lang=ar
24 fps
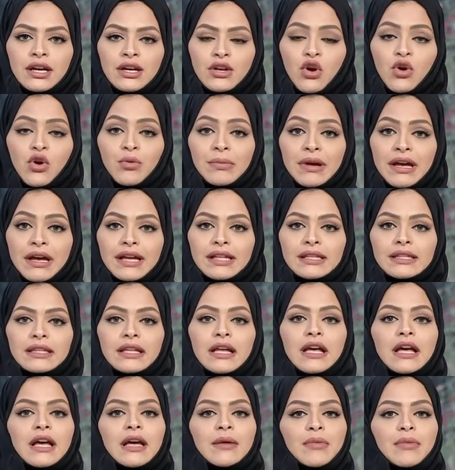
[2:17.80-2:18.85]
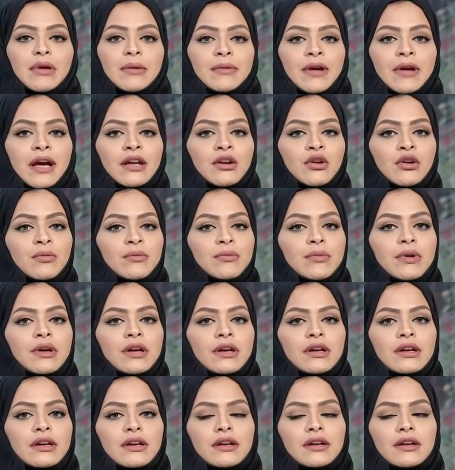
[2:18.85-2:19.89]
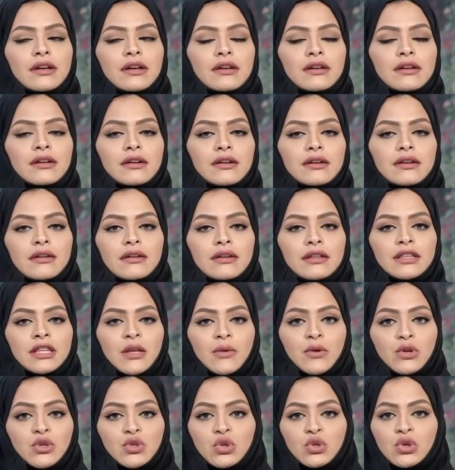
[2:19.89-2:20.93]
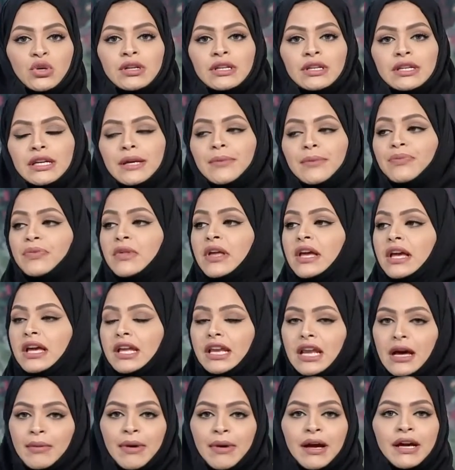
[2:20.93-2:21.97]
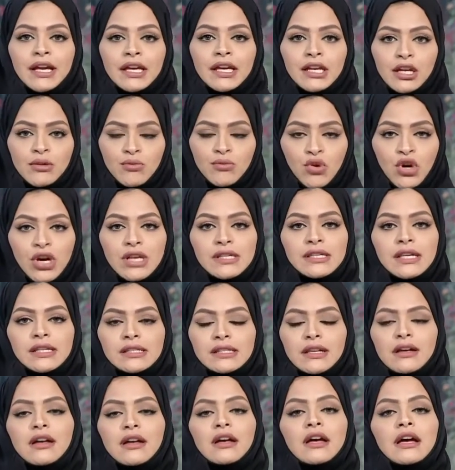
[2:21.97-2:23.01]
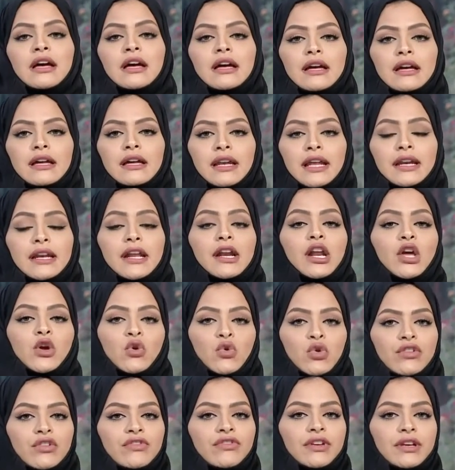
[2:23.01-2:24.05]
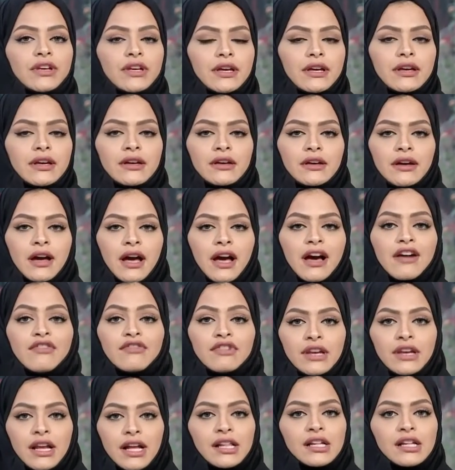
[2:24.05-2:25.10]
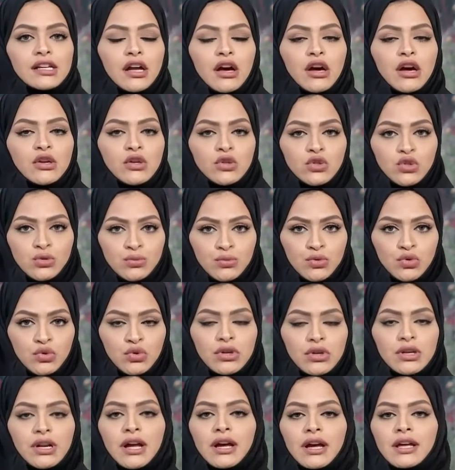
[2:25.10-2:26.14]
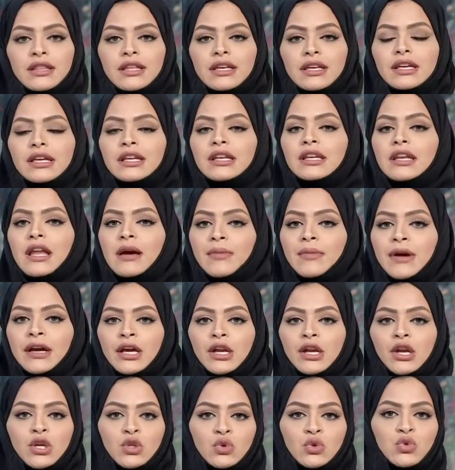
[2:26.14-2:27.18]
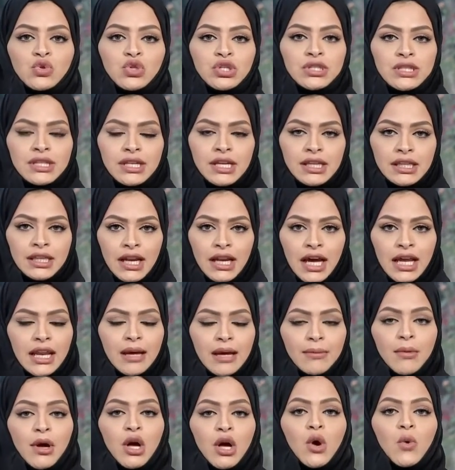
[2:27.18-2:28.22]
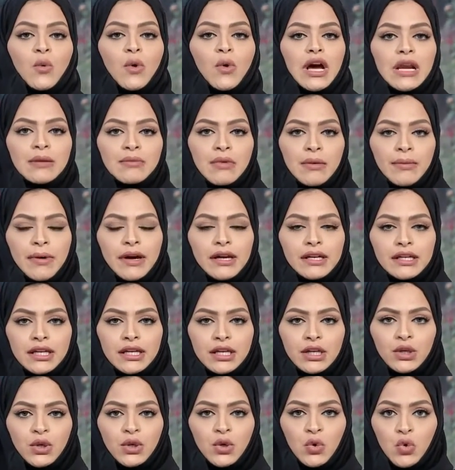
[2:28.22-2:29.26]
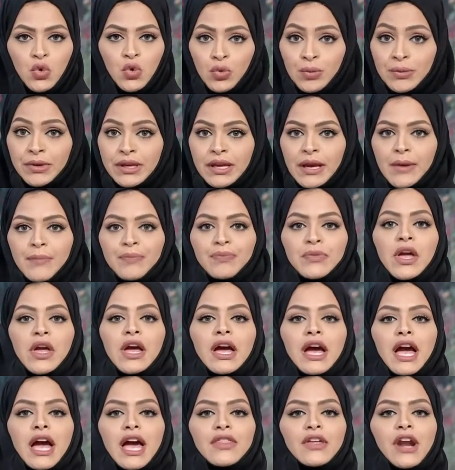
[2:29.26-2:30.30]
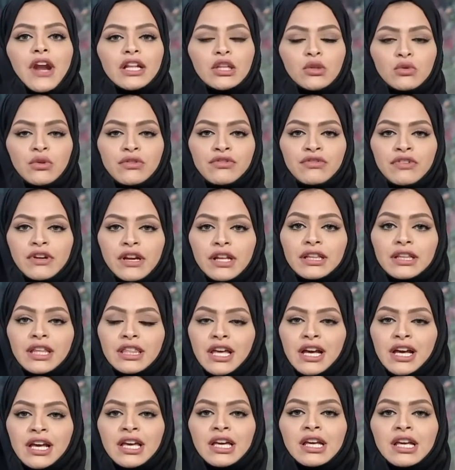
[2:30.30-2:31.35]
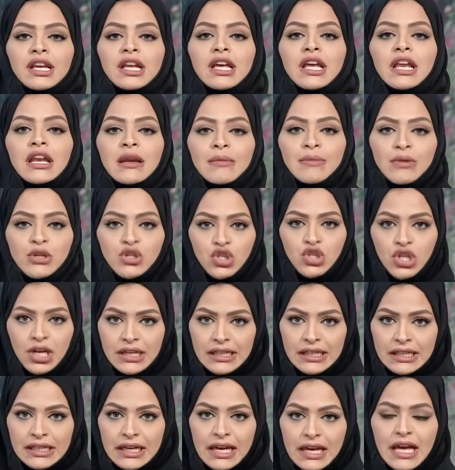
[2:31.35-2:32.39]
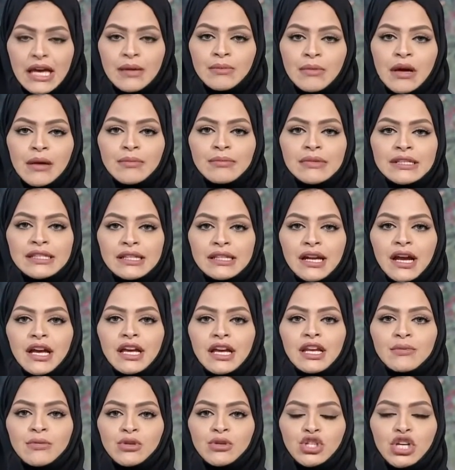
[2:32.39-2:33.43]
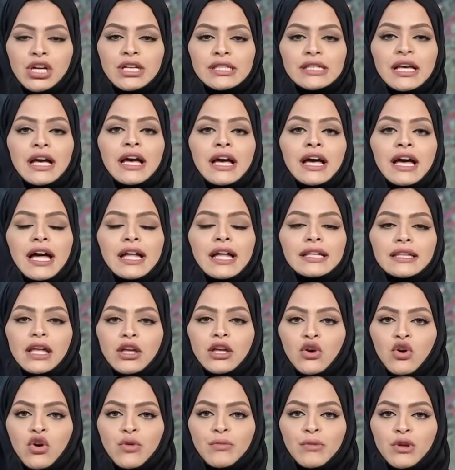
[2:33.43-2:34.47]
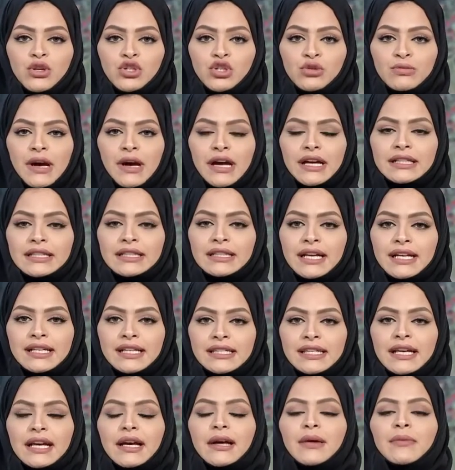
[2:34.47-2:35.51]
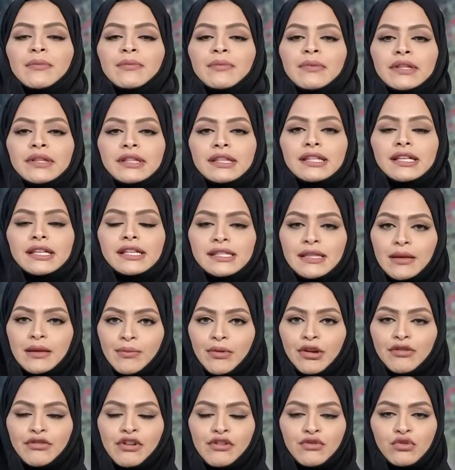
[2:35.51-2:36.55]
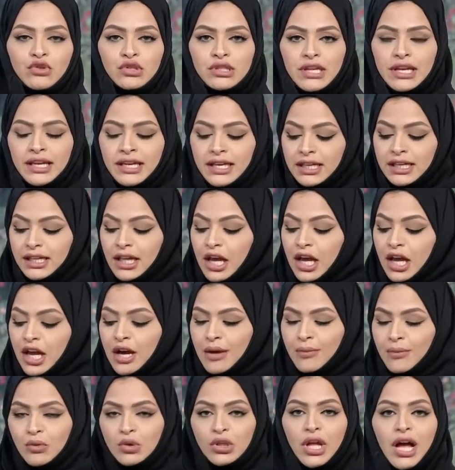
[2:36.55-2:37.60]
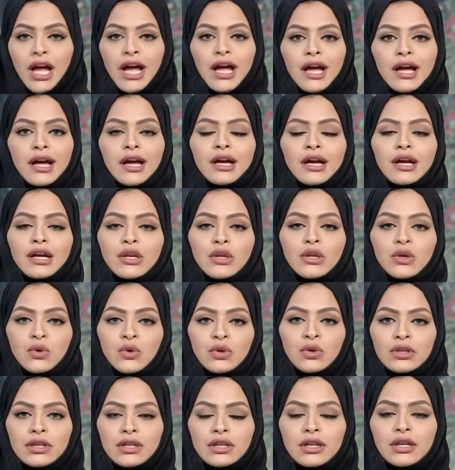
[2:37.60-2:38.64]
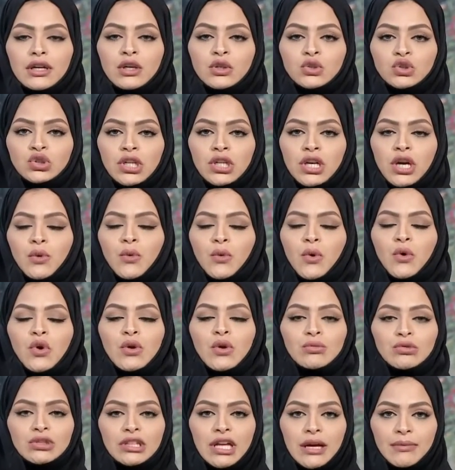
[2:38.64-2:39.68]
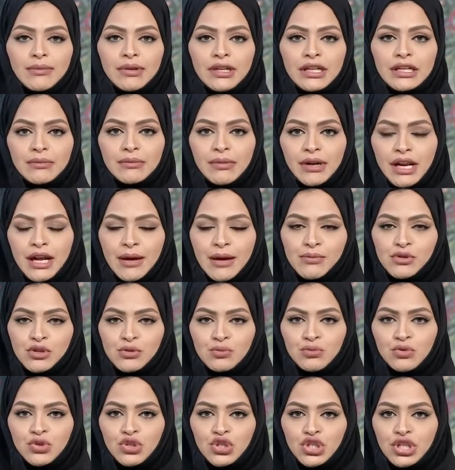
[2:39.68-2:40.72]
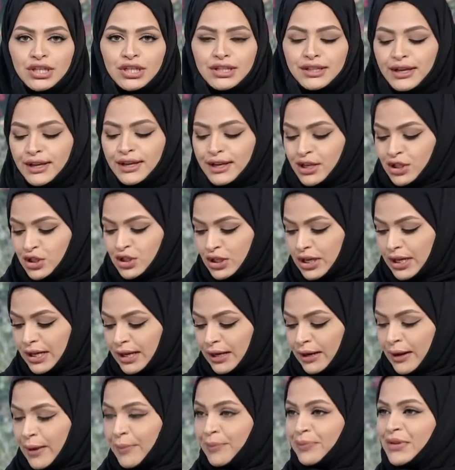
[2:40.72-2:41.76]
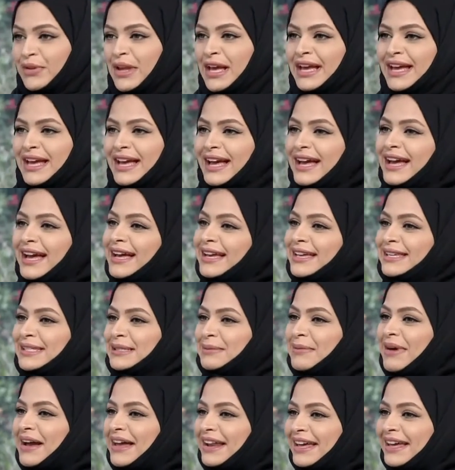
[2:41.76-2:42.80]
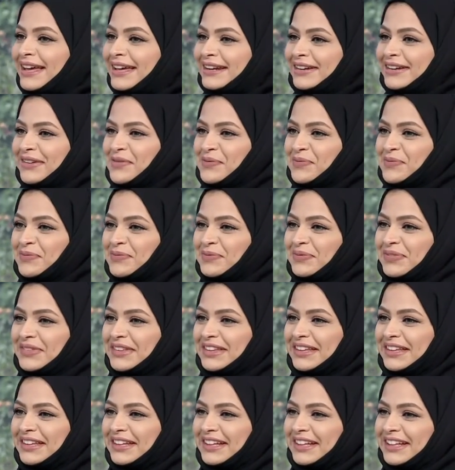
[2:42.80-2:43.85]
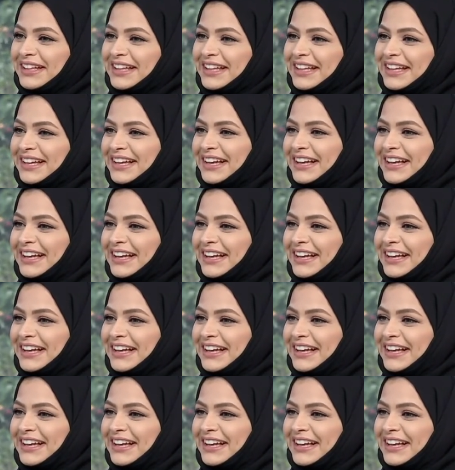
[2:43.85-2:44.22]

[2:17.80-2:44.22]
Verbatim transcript: يوم غد بامكانهم التوجه للاماكن المخصصه لانه راح يكون في حافلات لنقل الجمهور هذه الاماكن راح تكون جزيره العلم والمباني الحكوميه ايضا راح تتوفر التذاكر المجانيه امام مسرح المجاز حتى يوم الجمعه التاسع من ديسمبر فالفرصه اكيد متاحه لكل عشاق وكل متابعين متابعين برنامج منشد الشارقة صباح الخير صباح الخيرات